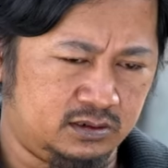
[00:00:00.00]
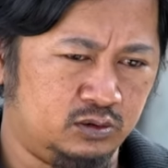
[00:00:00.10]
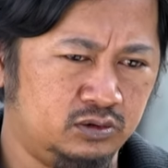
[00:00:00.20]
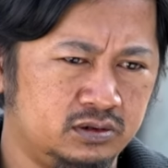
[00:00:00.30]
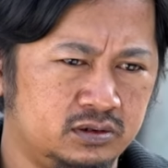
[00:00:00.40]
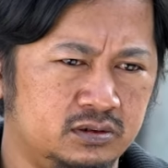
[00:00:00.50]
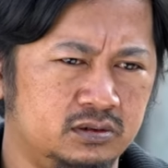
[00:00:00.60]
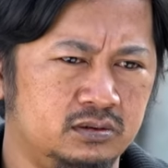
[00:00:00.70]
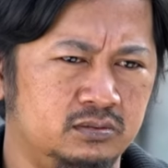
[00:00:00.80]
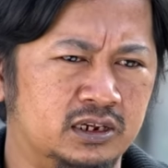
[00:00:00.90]
Terus
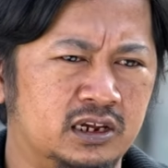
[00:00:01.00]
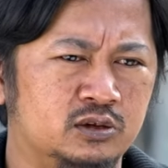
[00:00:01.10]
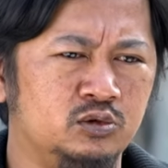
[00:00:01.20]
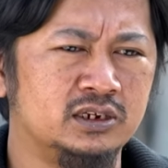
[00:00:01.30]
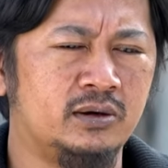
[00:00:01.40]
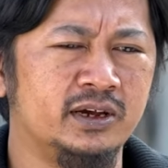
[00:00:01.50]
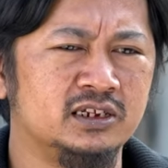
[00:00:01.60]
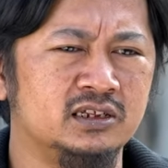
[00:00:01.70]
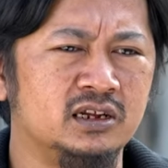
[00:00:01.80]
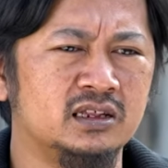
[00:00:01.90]
biasanya juga sampai
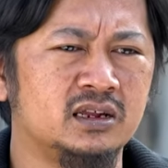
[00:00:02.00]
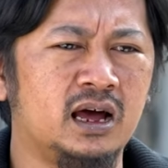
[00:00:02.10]
sini nggak